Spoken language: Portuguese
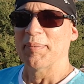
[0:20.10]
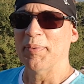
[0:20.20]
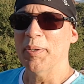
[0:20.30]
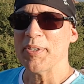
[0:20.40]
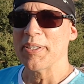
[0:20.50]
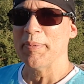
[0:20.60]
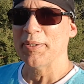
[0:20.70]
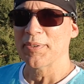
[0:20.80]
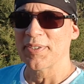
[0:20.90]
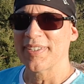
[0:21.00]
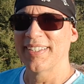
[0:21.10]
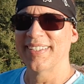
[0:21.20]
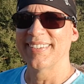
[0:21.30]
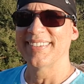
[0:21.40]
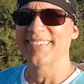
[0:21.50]
Bom, meus amigos,
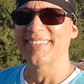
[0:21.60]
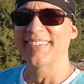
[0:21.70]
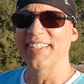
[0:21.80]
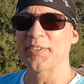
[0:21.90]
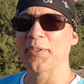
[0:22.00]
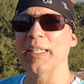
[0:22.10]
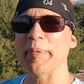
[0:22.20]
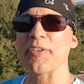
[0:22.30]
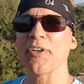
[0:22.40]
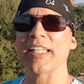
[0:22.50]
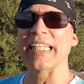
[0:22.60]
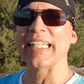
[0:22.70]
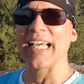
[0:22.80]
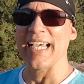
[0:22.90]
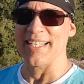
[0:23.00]
estou na minha
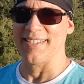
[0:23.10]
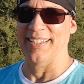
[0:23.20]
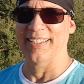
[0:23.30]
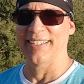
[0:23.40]
jornada na Ásia.